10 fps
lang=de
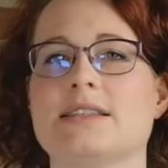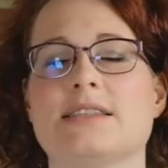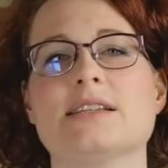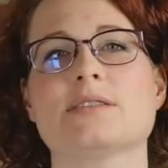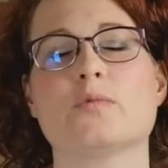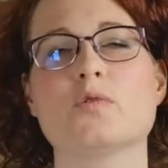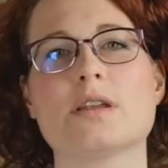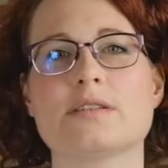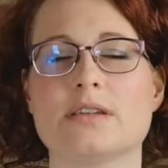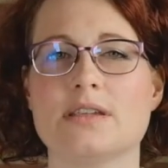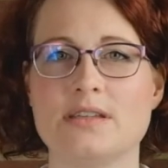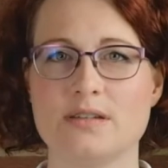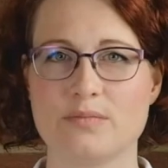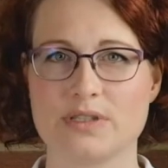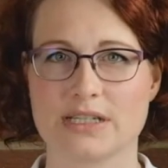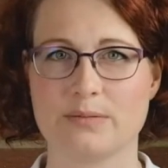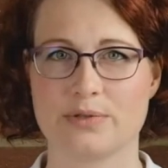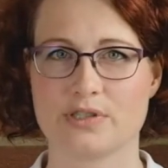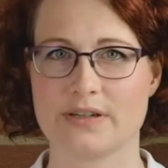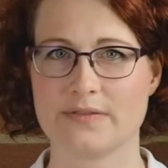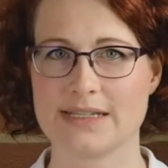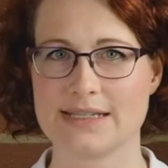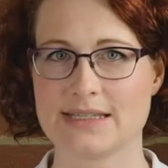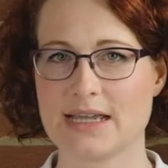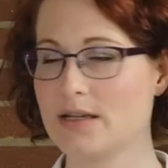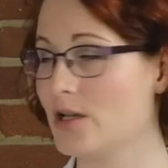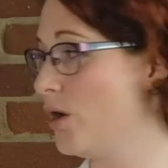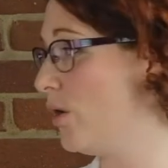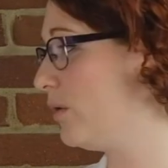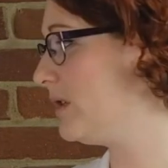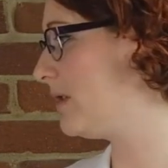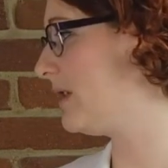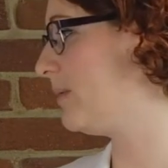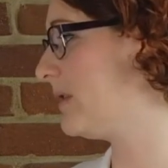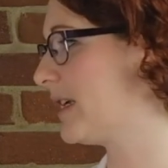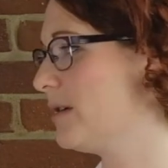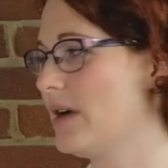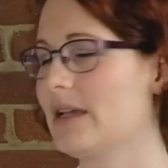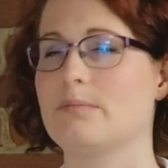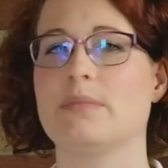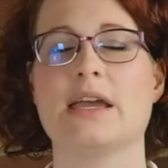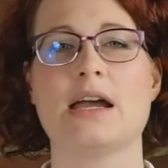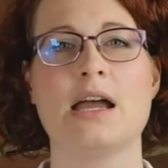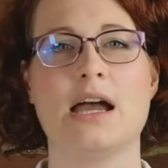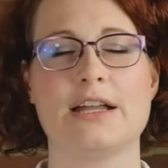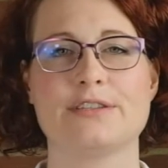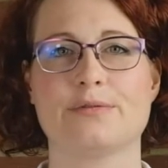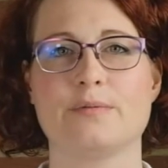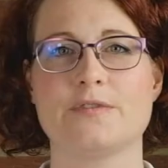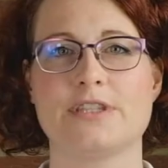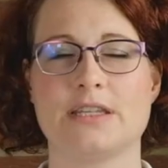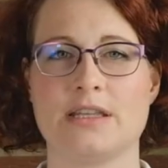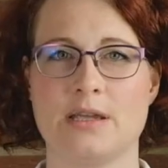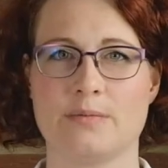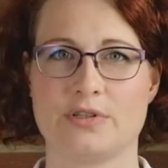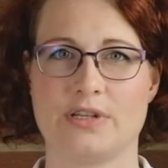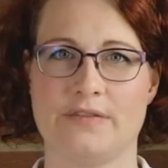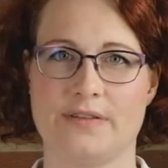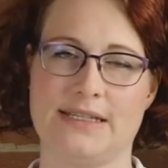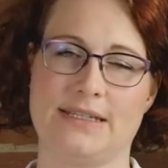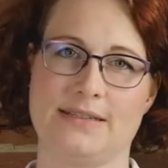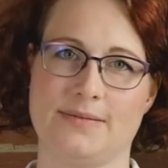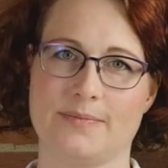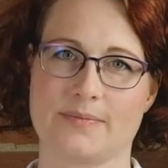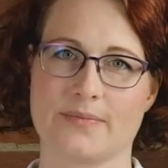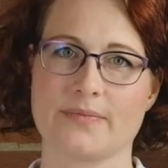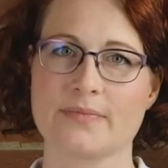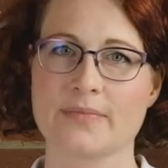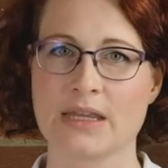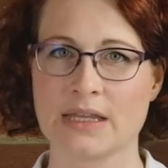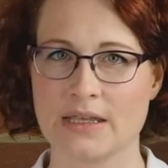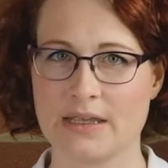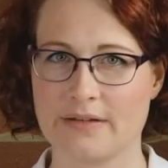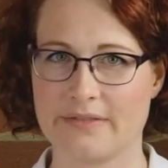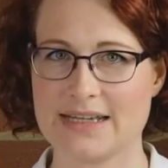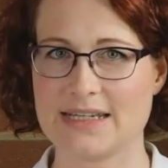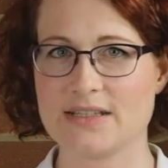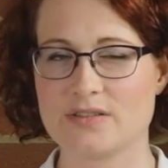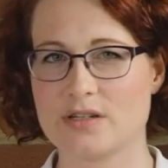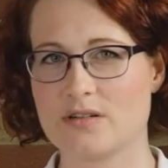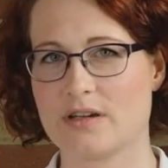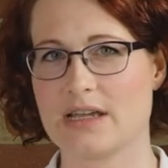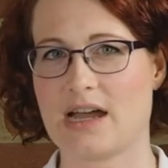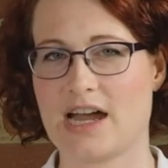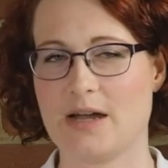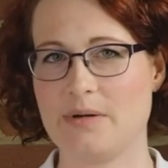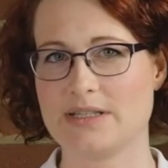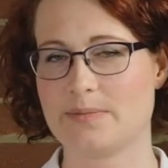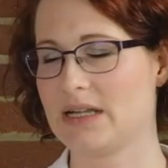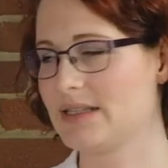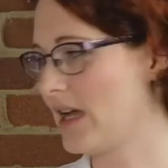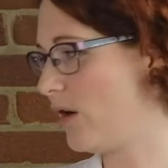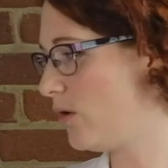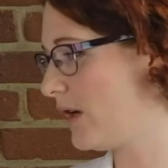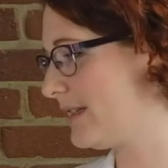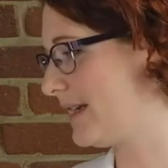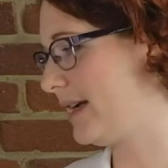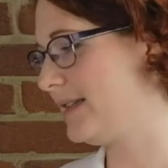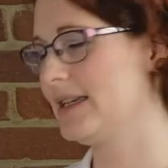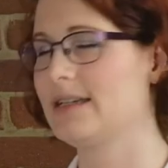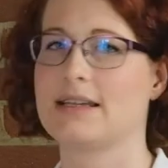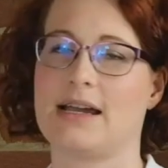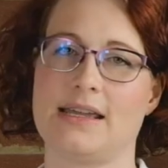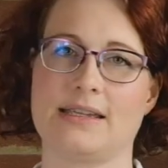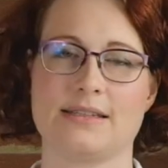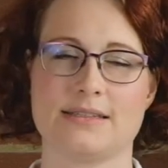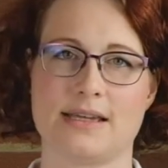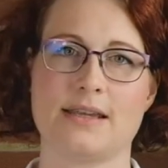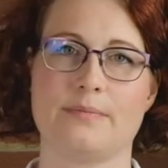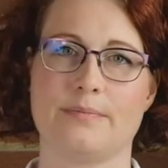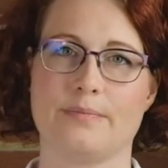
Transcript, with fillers: als sechs Monate in dem Betrieb beschäftigt sein und der Betrieb hat mehr als 15 Beschäftigte. Weiterhin sollte euer Arbeitsplatz auch Teilzeit geeignet sein.